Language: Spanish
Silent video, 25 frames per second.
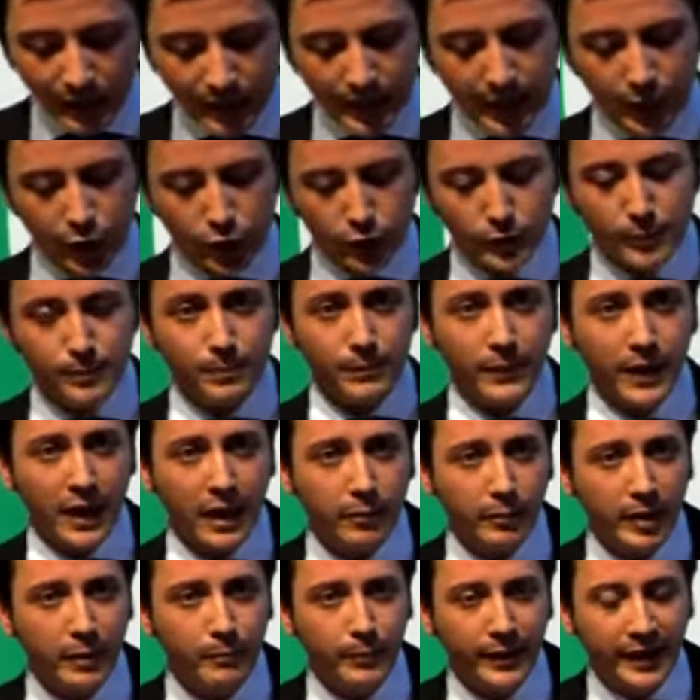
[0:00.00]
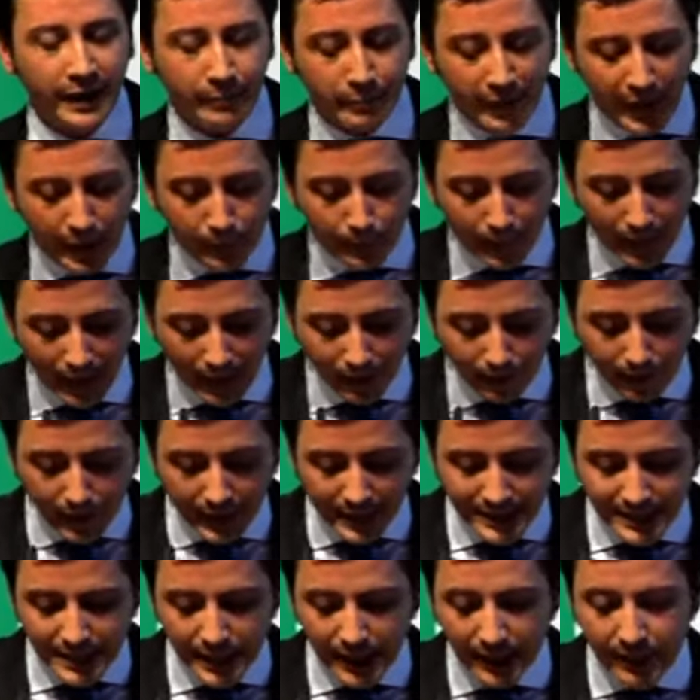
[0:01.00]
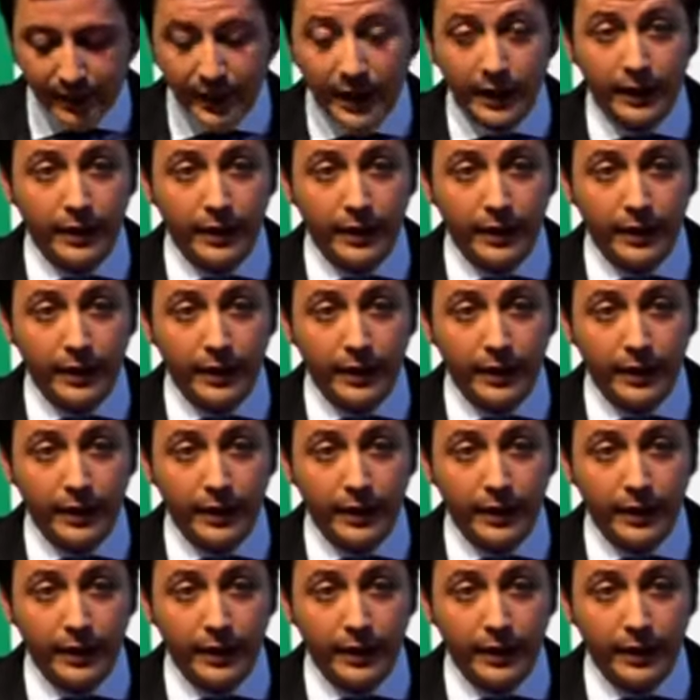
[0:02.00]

Quiero que mis primeras palabras sean de